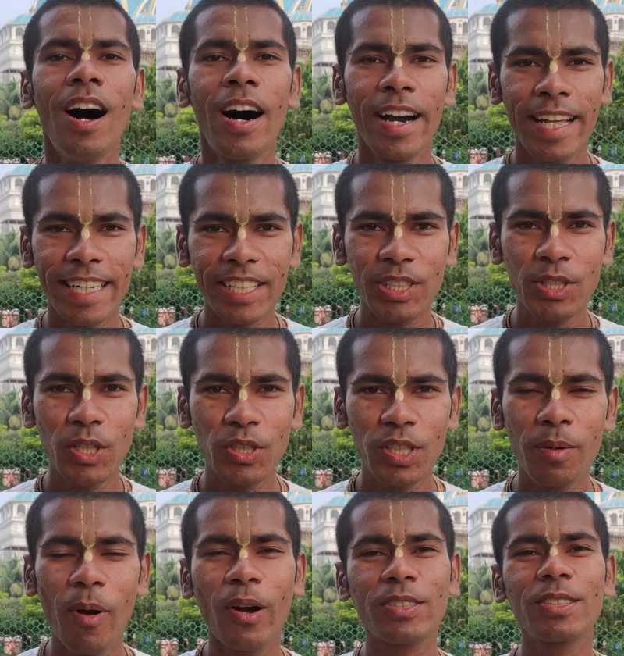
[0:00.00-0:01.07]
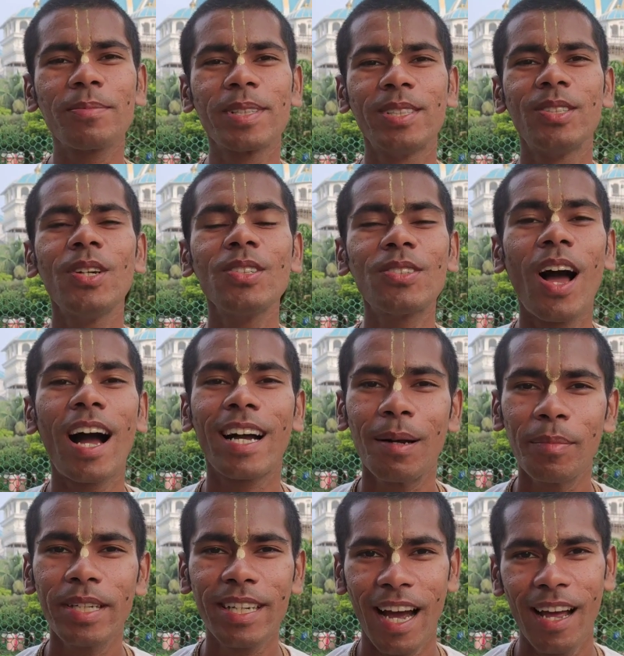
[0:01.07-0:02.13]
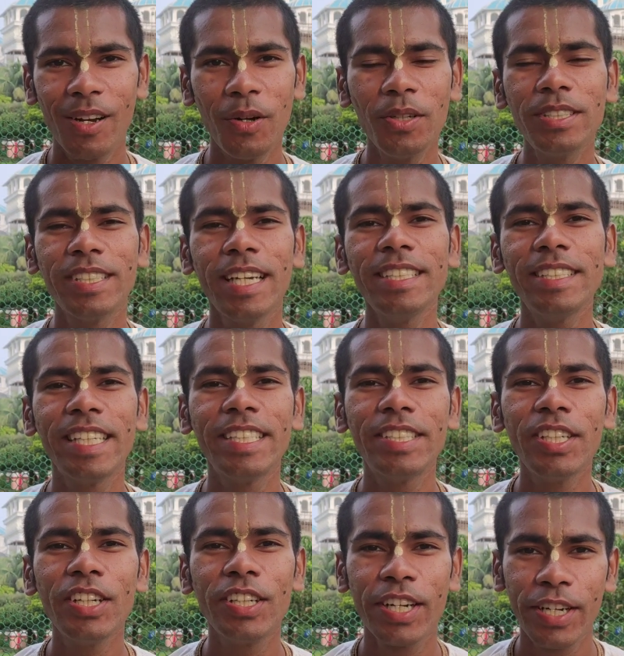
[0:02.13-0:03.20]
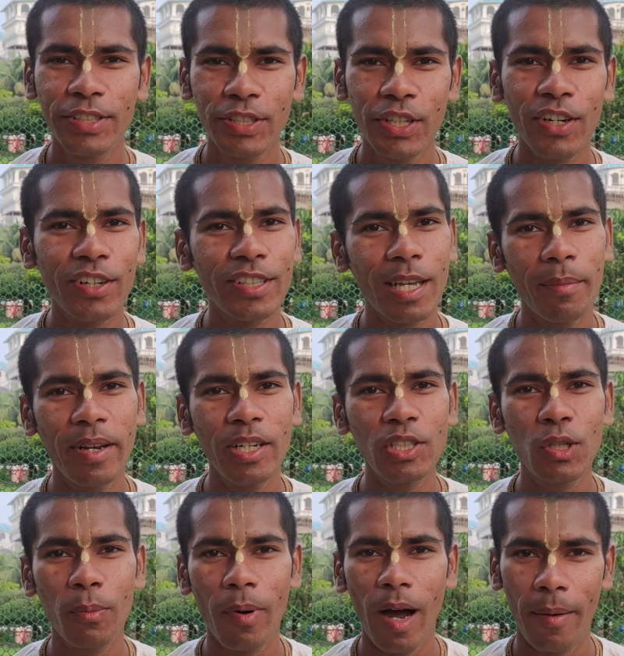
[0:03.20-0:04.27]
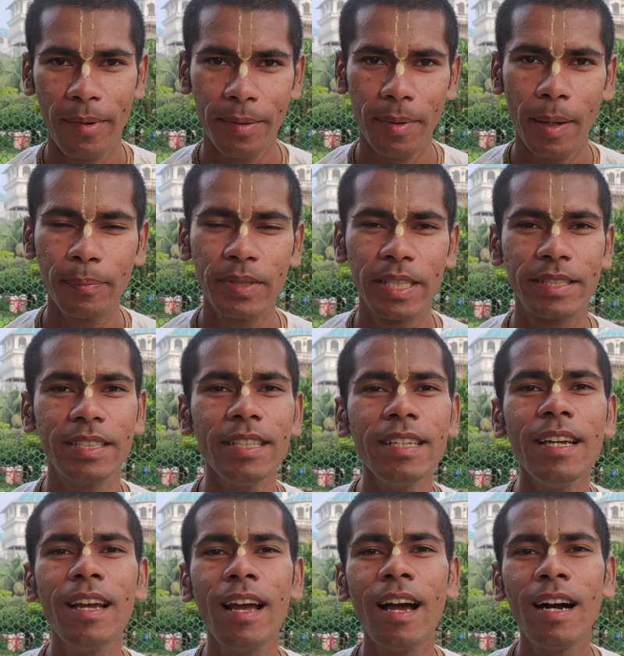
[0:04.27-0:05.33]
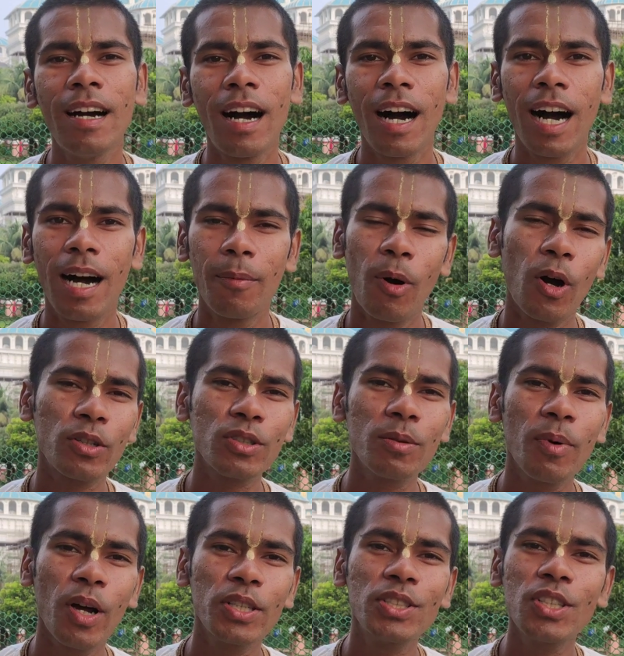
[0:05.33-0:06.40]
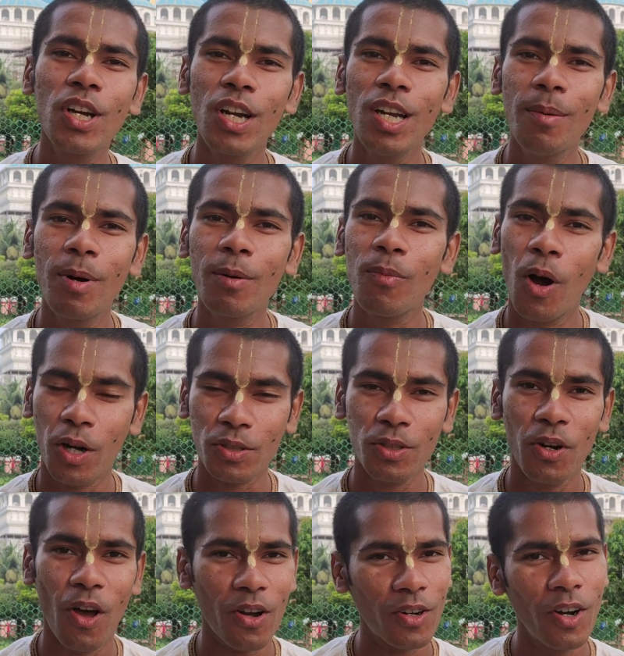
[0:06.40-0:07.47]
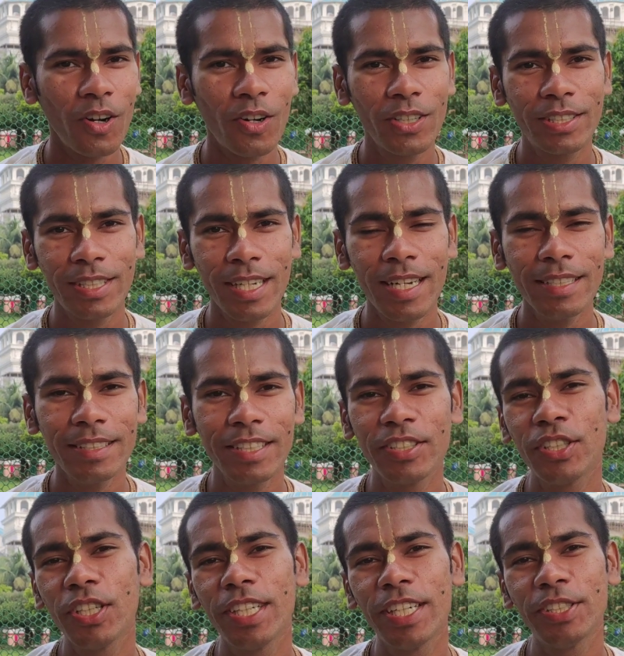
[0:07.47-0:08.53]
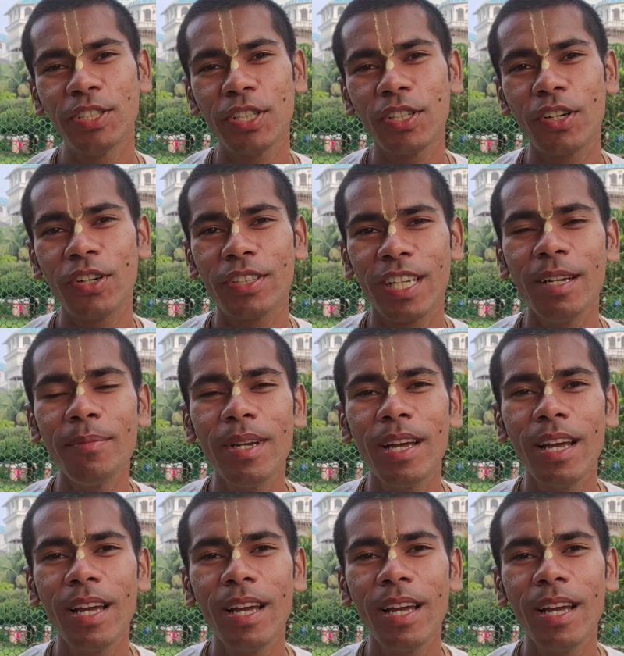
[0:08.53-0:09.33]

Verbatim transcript: হরে কৃষ্ণ সুধী ভক্তবৃন্দ তো আগামীকাল হচ্ছে শ্রী শ্রী নৃসিংহদেবের শুভ আবির্ভাব তিথি ভক্ত বৎসল এবং ভক্ত রক্ষক হচ্ছে শ্রী শ্রী নৃসিংহদেব